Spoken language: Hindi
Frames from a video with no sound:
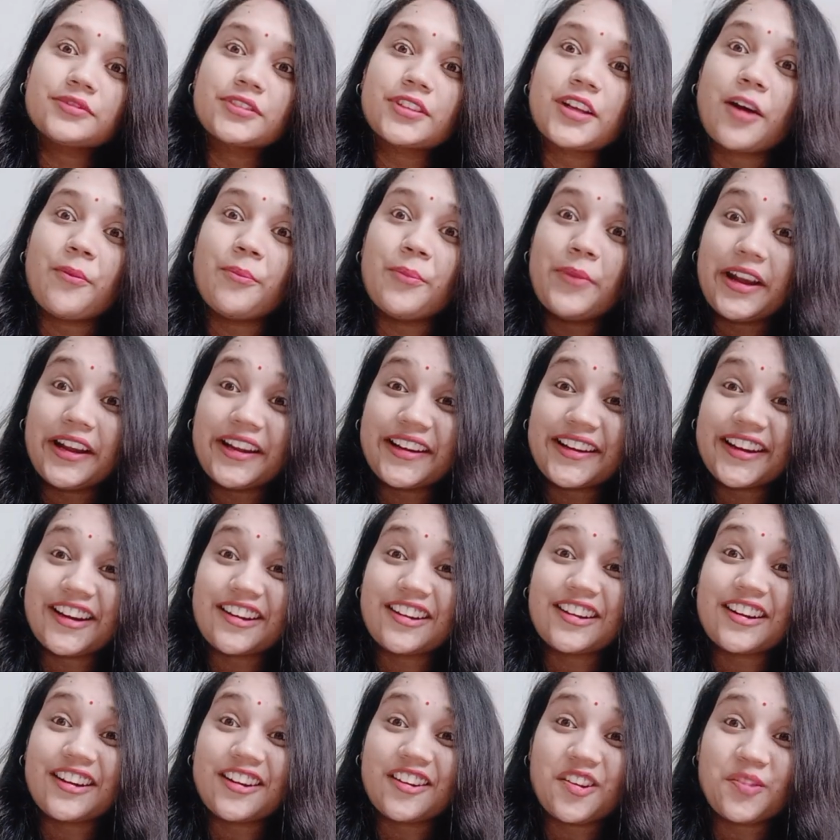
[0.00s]
कमेंट
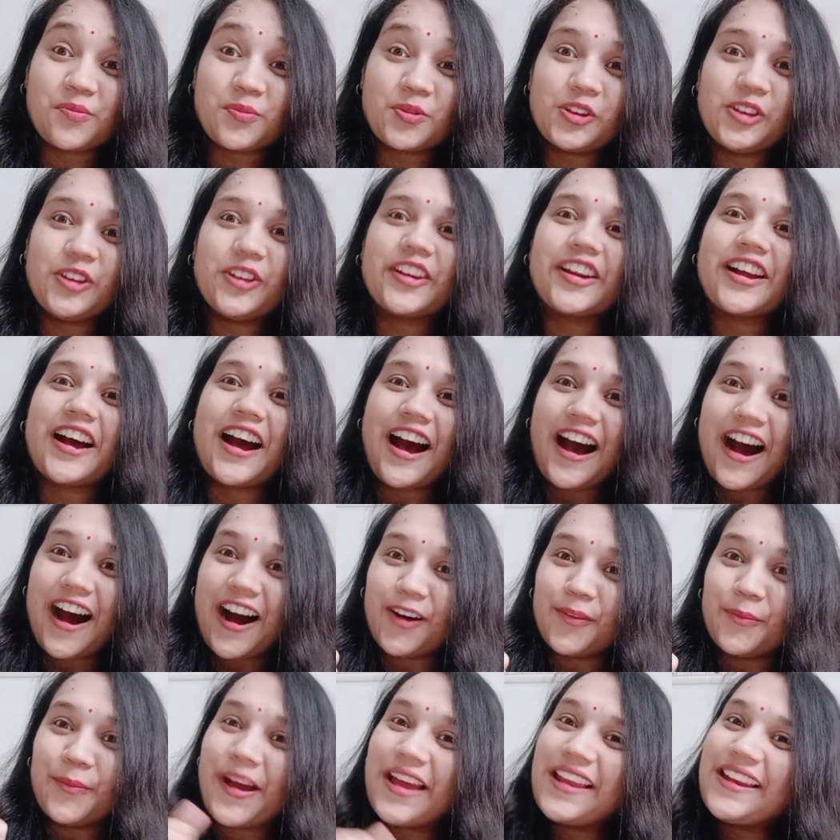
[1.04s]
करना ना भूले और हाँ
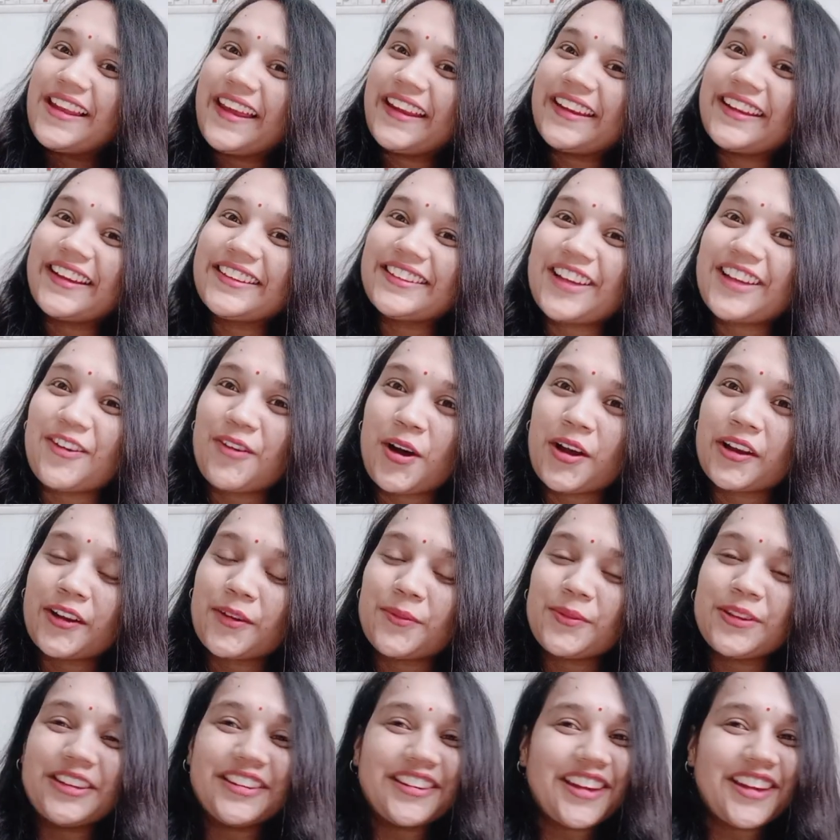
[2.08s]
बेल आइकन दबाना भी